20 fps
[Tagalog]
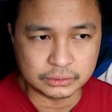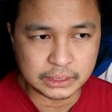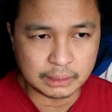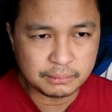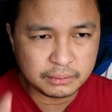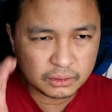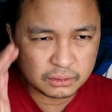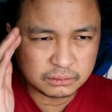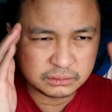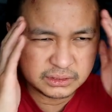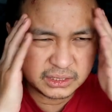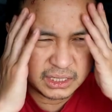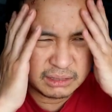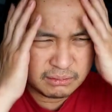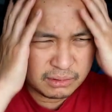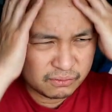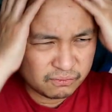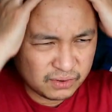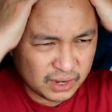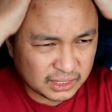Sabi ko, sige
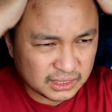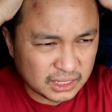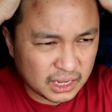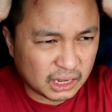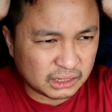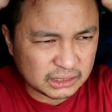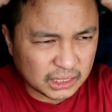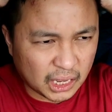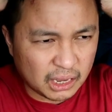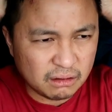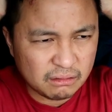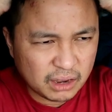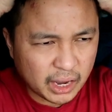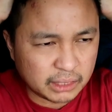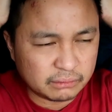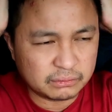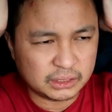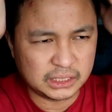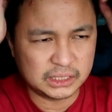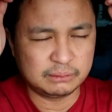mag-vlog na nga tayo
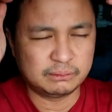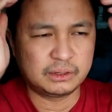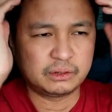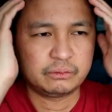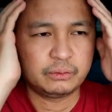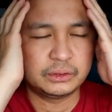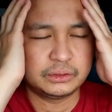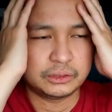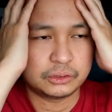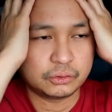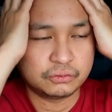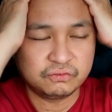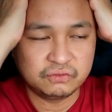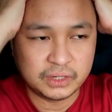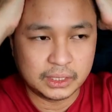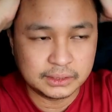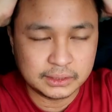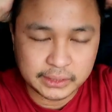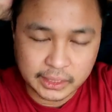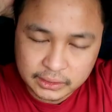kahit wala namang kwento tong
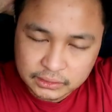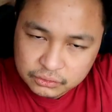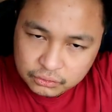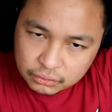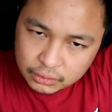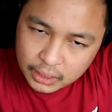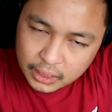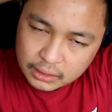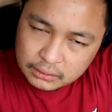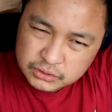vlog na ito.